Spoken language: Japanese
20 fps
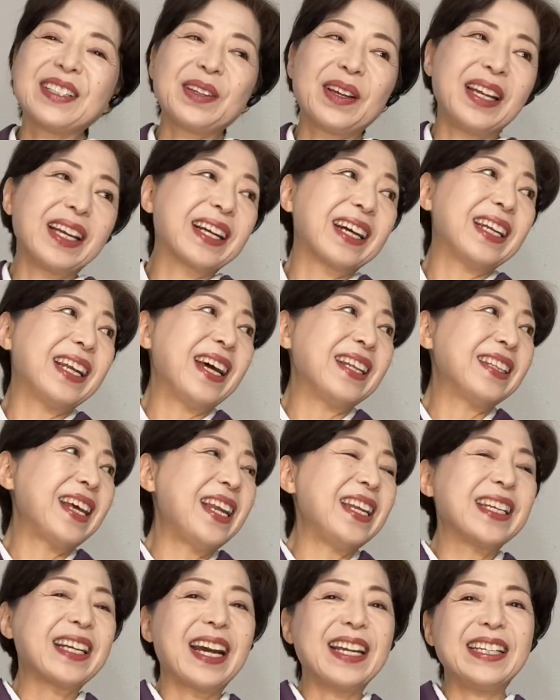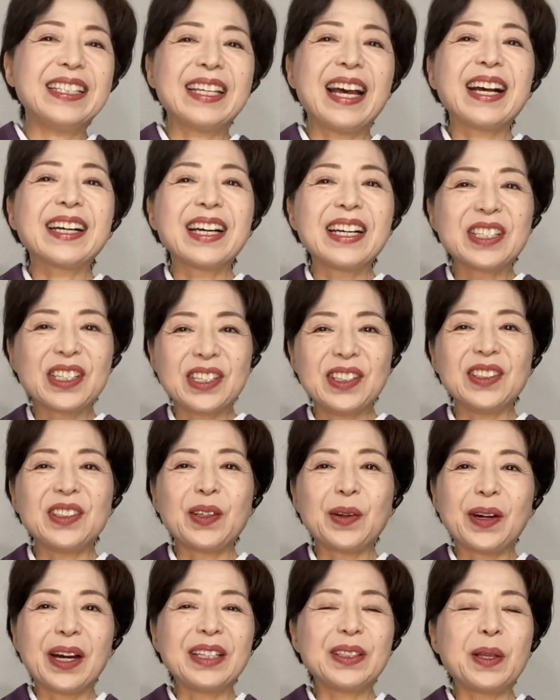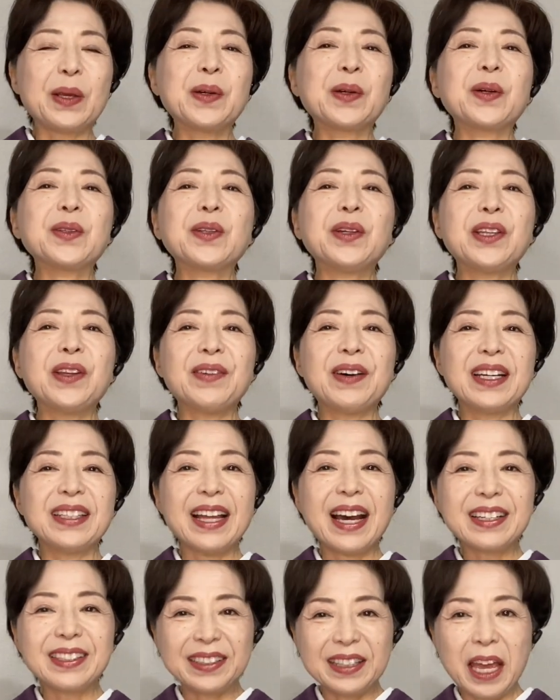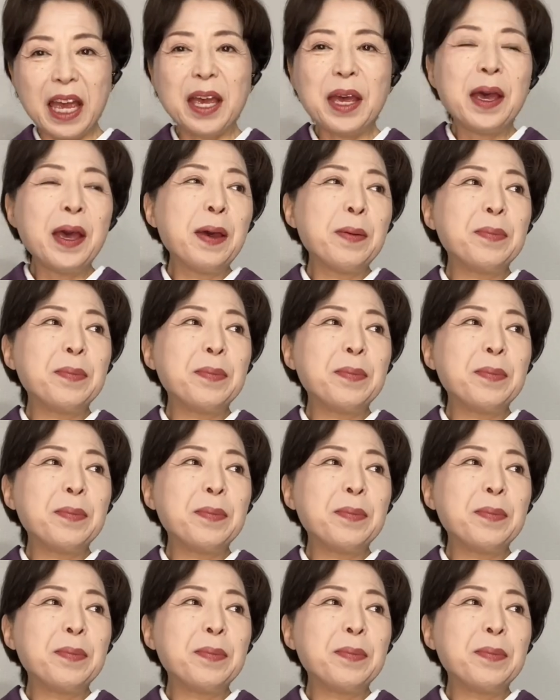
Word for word: それから何かに参加するとかということではなくて、